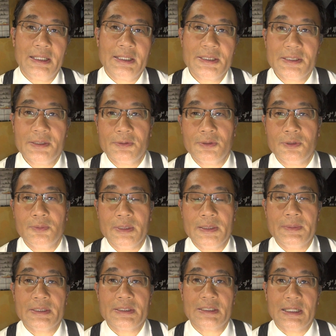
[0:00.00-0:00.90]
いらっしゃると
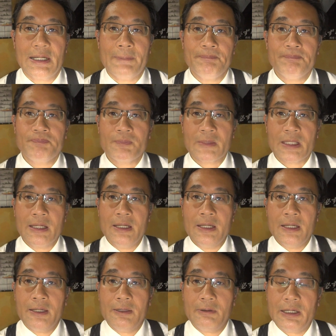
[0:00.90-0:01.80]
思いますが
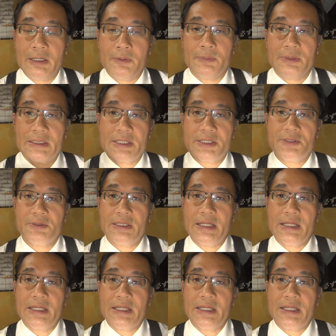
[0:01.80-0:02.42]
いわゆる武蔵